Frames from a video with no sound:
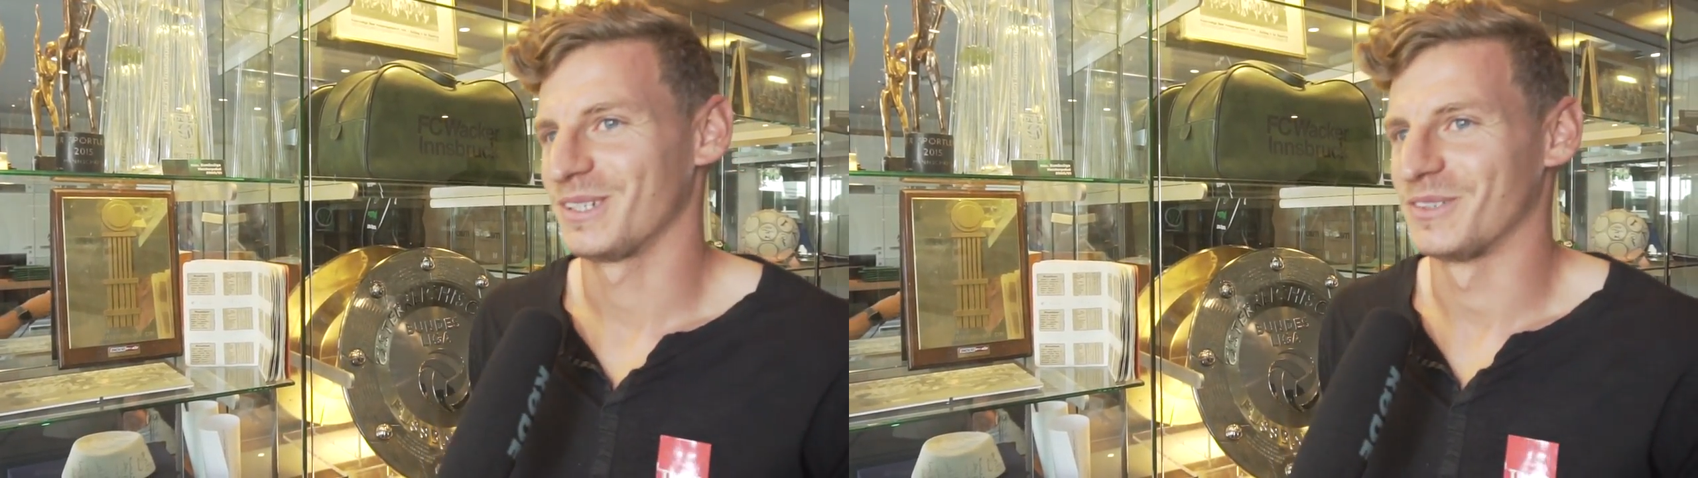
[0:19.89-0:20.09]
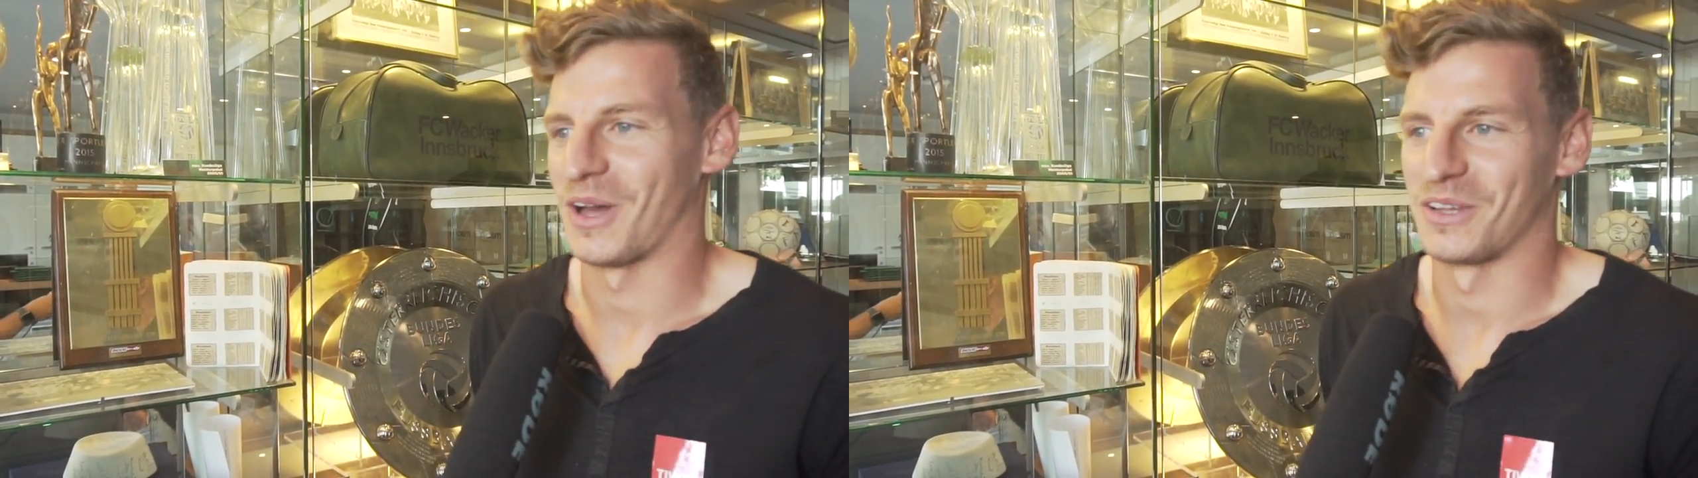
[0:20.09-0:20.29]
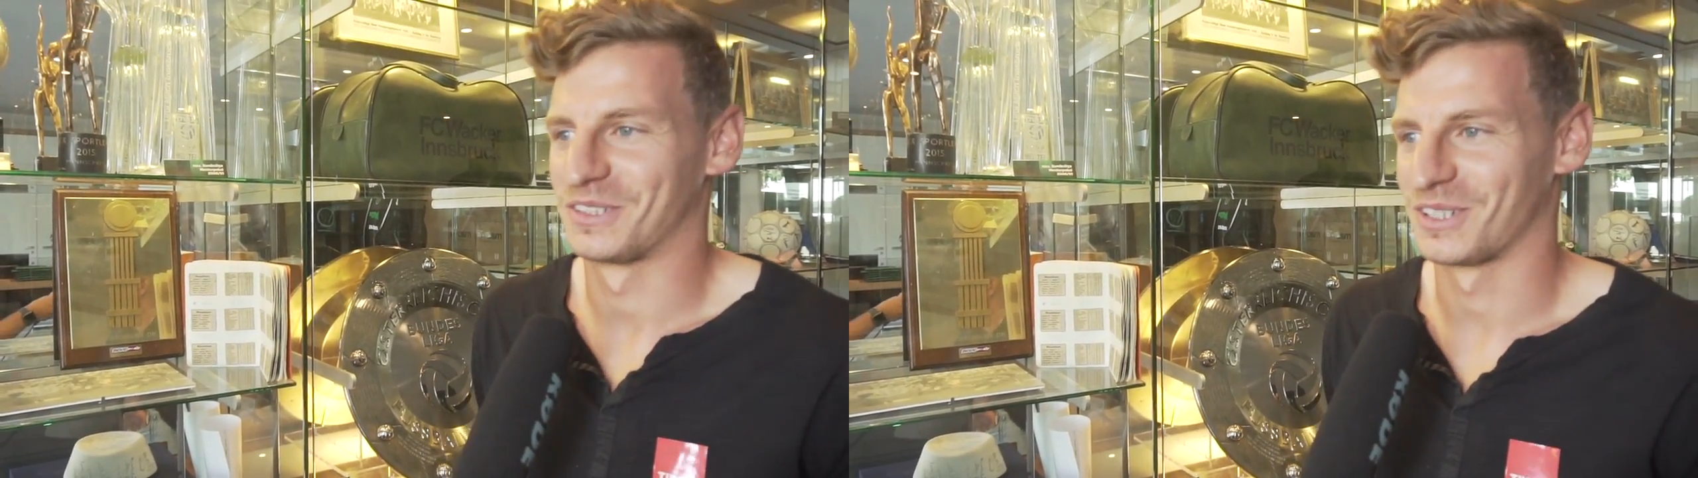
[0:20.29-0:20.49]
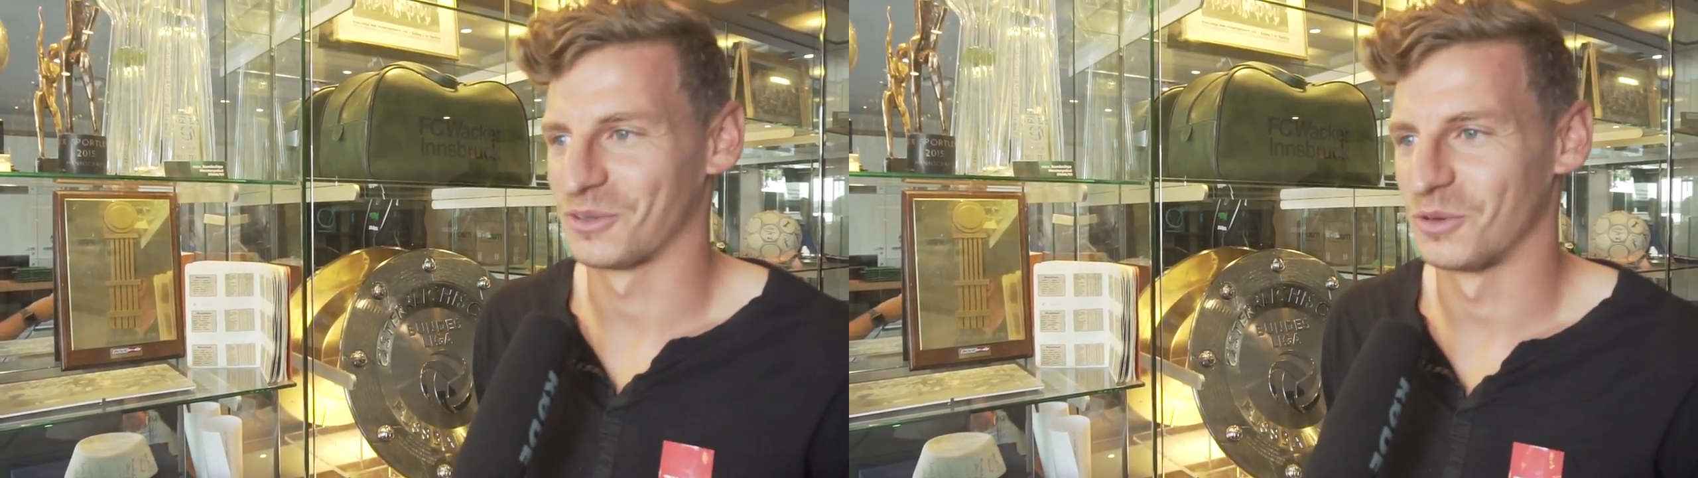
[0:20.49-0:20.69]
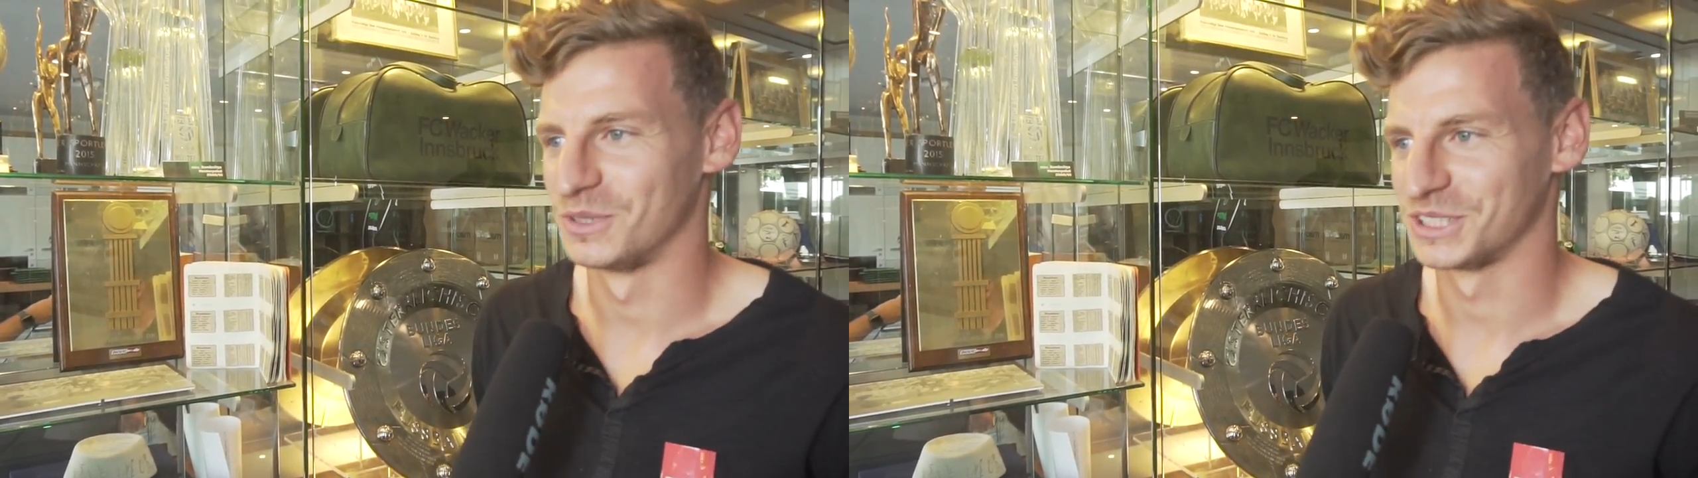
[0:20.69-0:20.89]
Nein, es ist kein
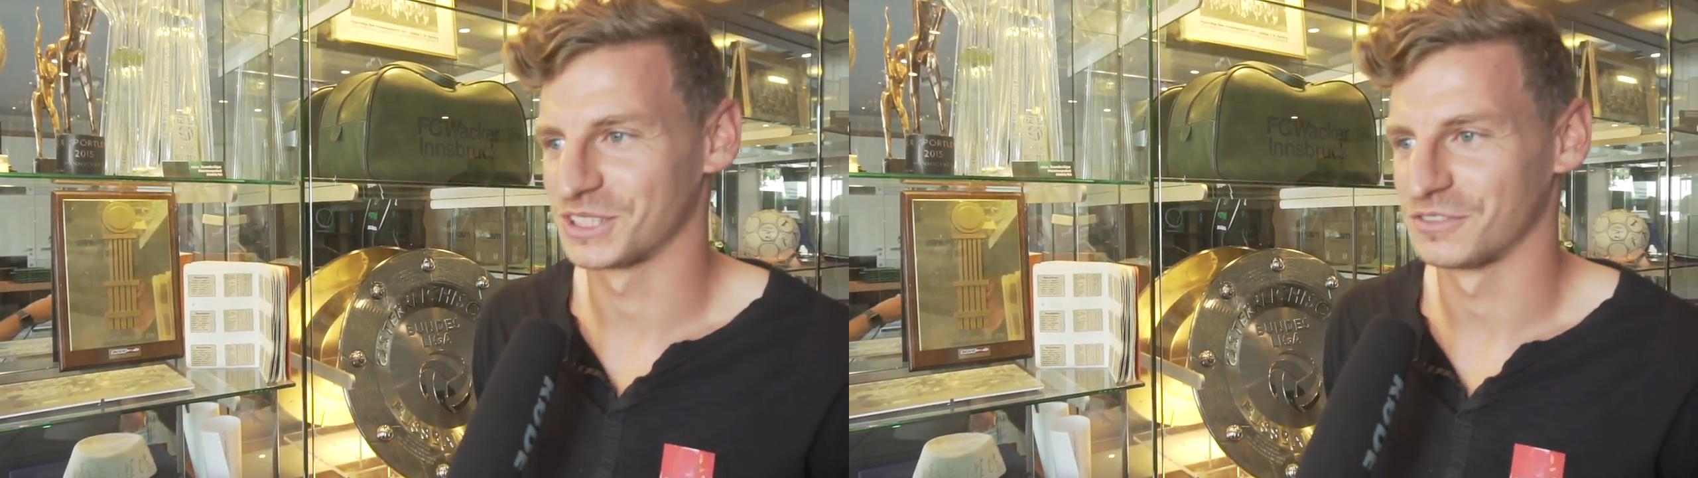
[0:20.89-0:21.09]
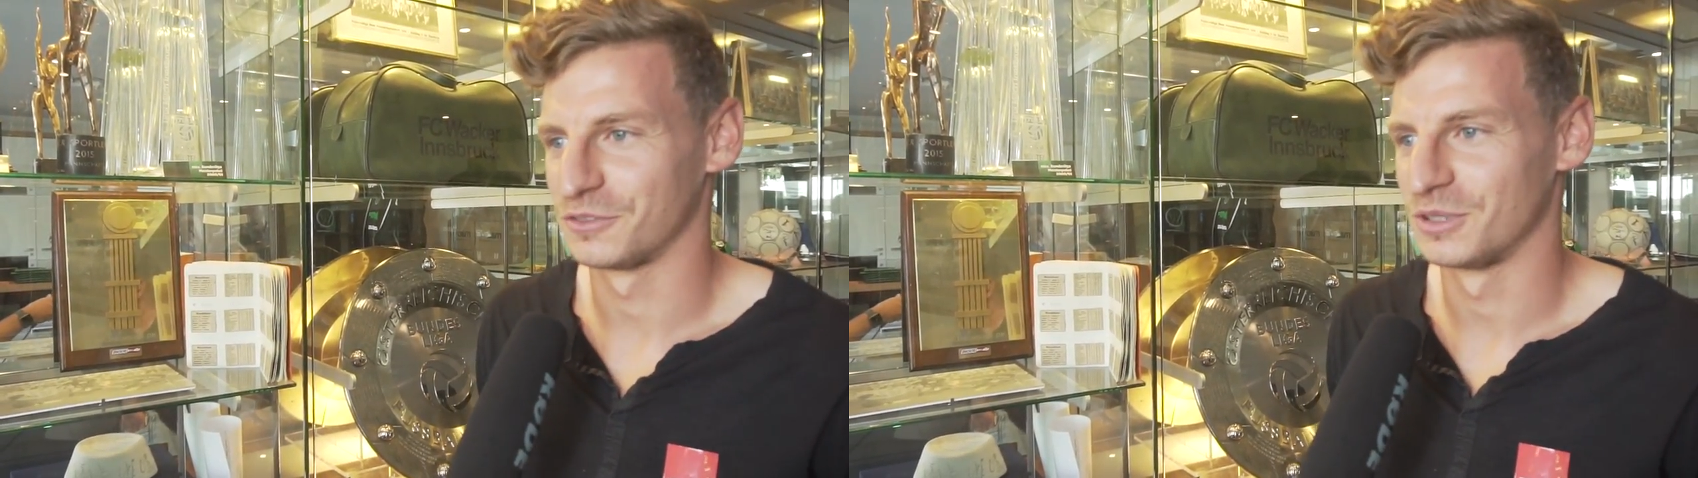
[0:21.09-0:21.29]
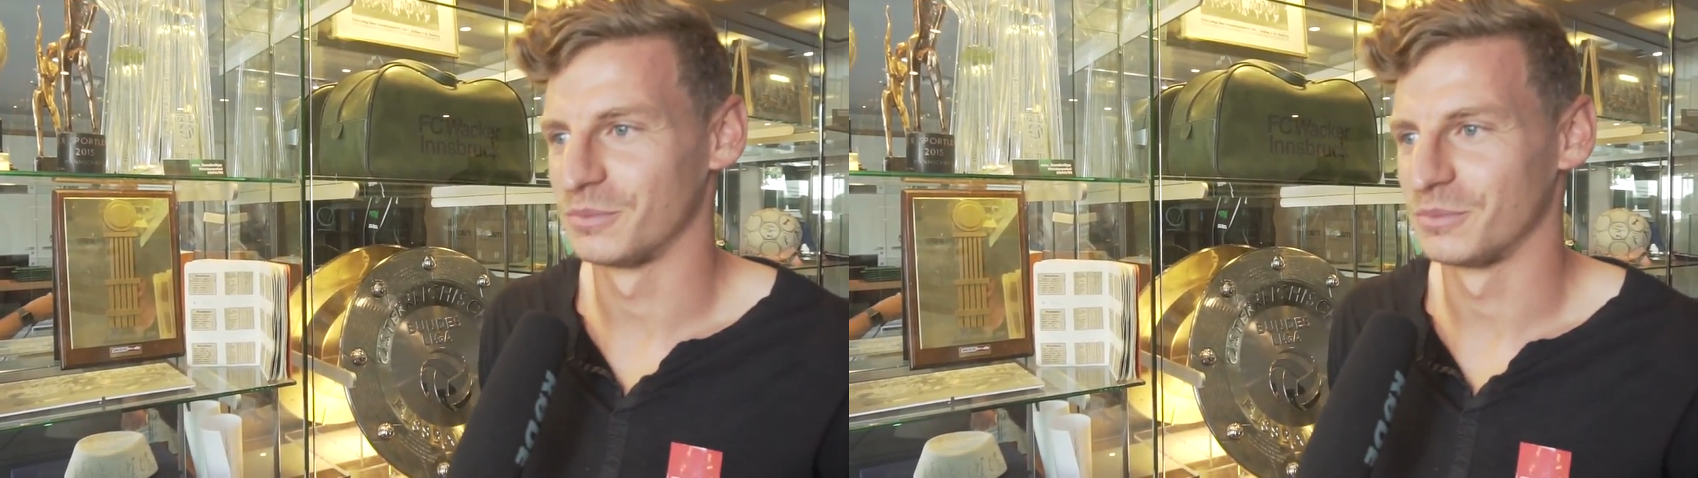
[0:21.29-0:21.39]
komisches Gefühl.